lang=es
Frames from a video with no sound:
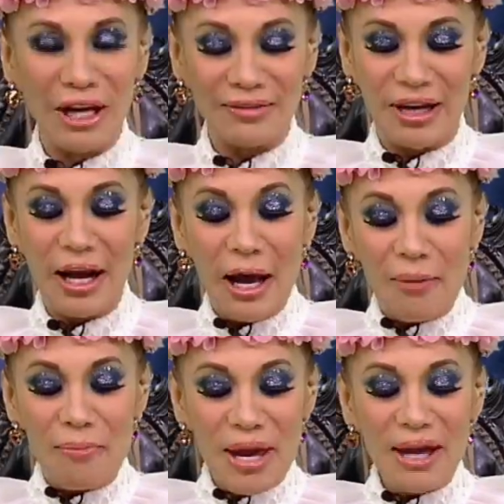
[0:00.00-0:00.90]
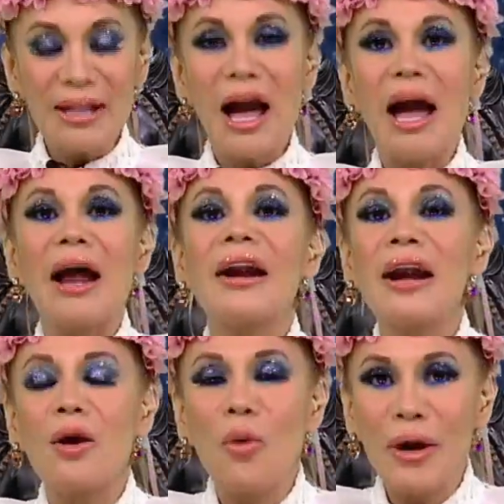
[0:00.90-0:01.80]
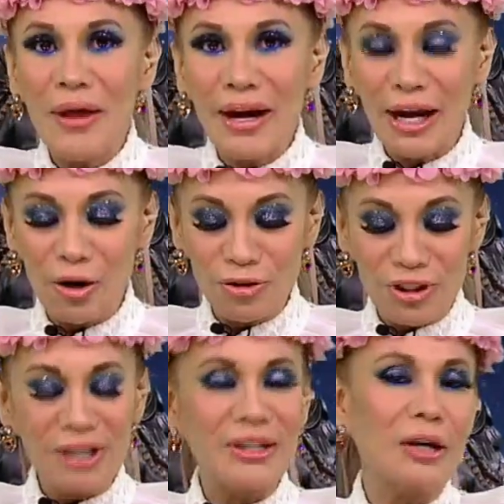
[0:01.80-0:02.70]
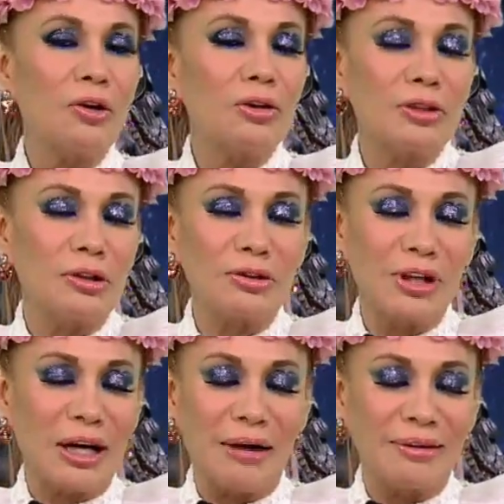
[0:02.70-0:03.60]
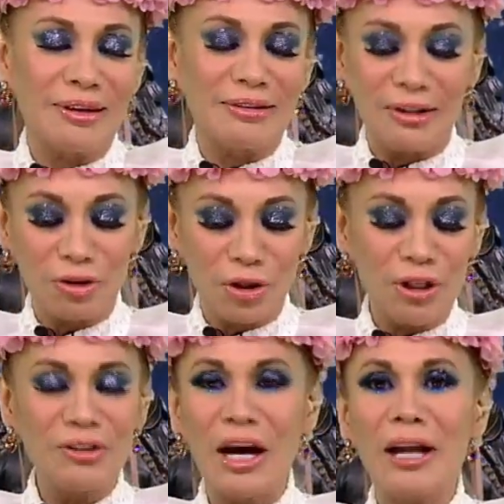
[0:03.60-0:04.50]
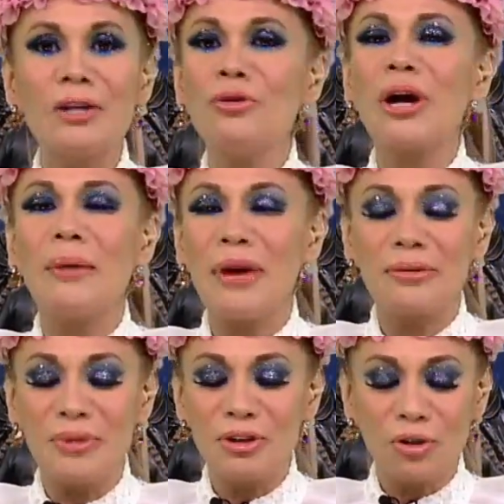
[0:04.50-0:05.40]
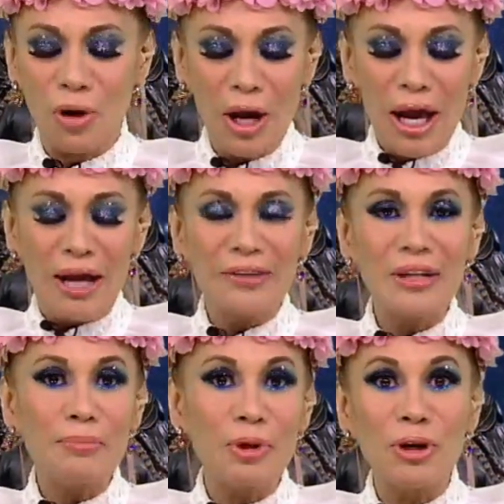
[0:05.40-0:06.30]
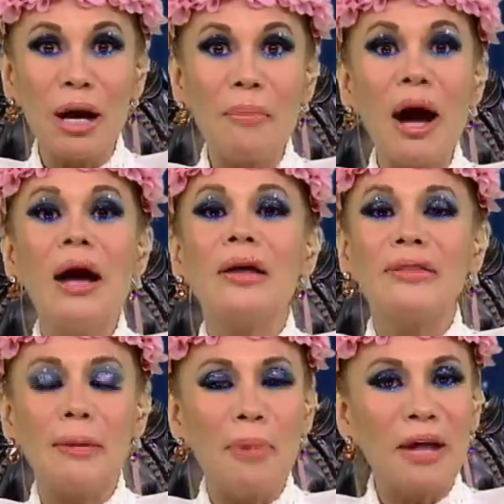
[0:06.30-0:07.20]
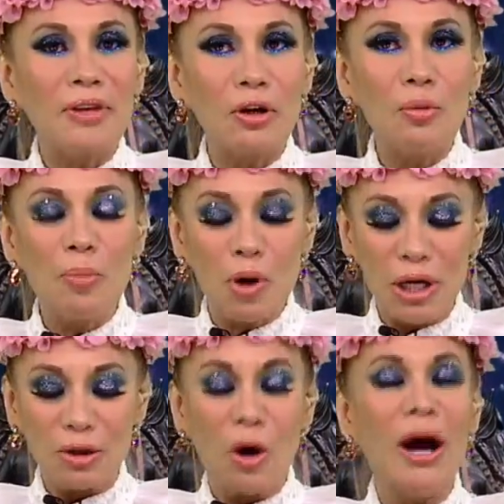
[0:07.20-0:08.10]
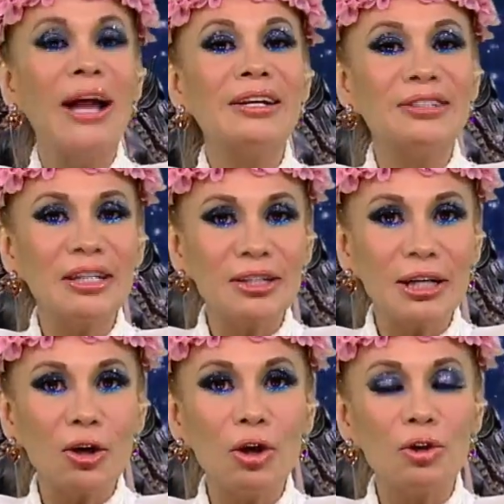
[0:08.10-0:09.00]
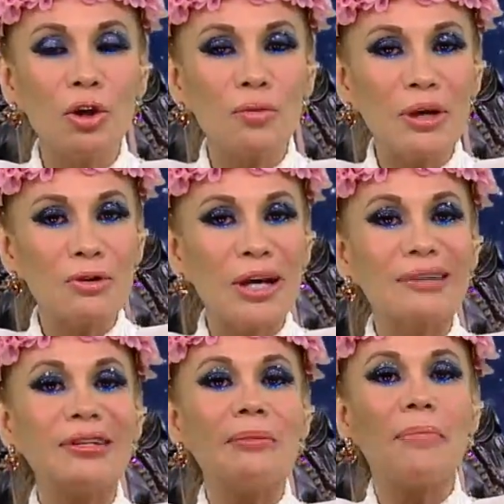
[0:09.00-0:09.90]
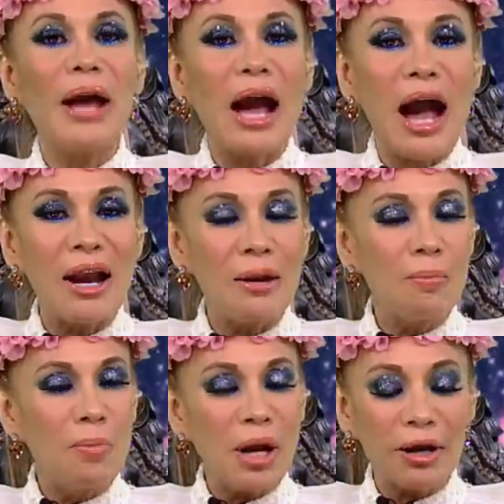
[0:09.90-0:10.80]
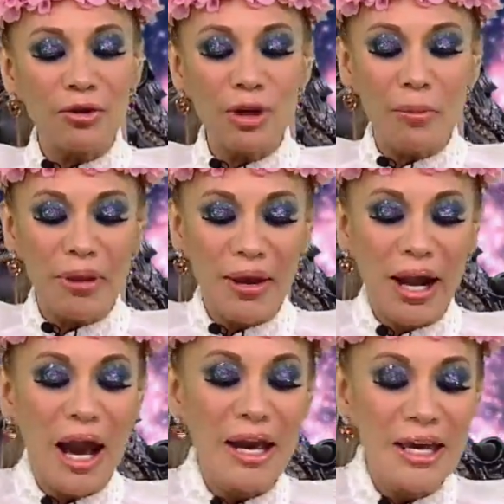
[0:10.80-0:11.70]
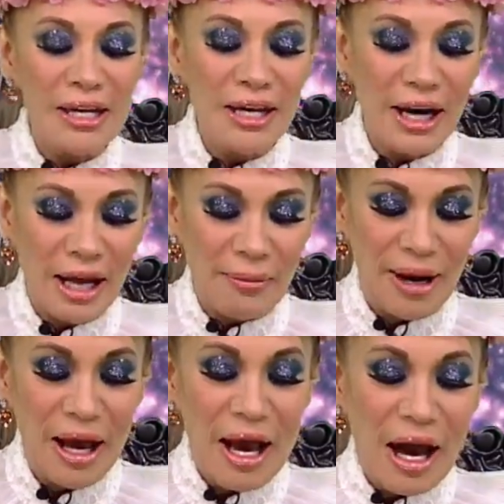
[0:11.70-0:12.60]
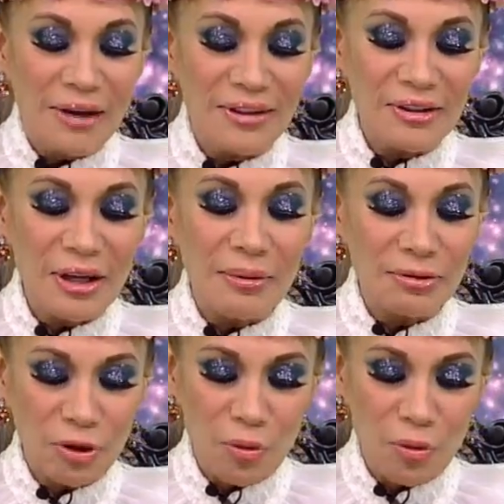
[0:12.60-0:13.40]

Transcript: qué hacer. Bien, Recuerda que los cítricos, si nos acabas de sintonizar y nunca habías visto este programa, te platico un poquito. El cítrico nos va a ayudar siempre a limpiar de una manera increíble. Así es que vamos a